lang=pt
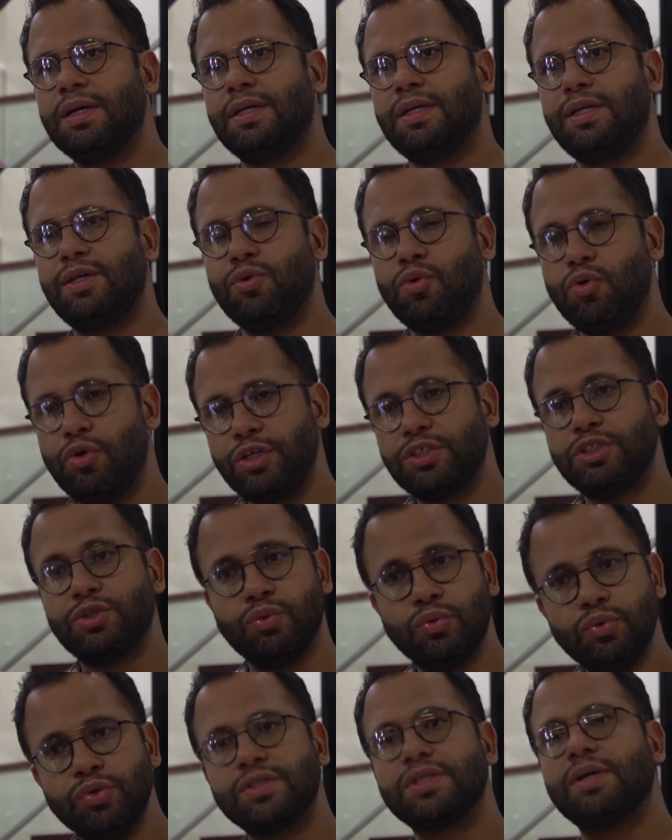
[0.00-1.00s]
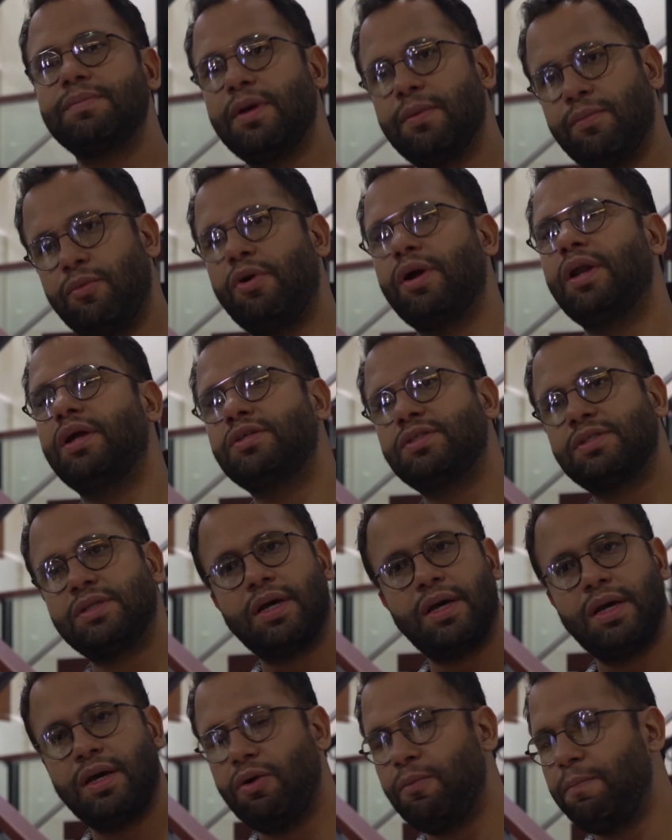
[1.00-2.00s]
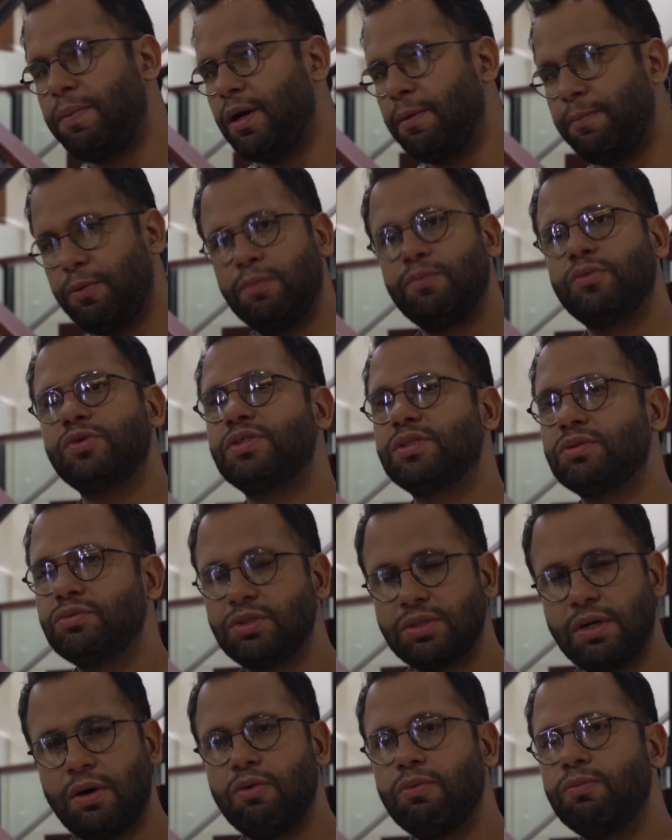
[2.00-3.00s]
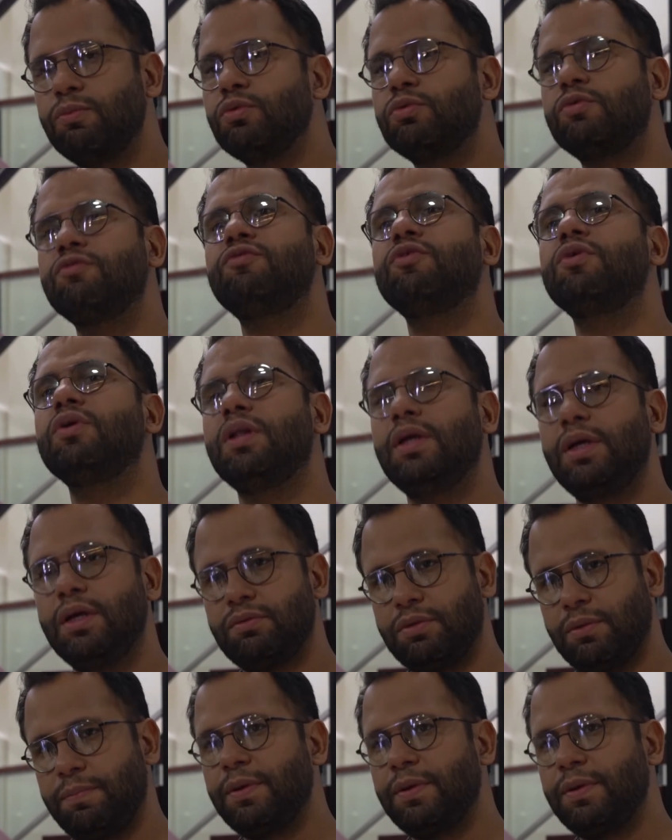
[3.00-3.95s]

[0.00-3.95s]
que hoje usa a memória de Israel para a promoção de algo muito violento e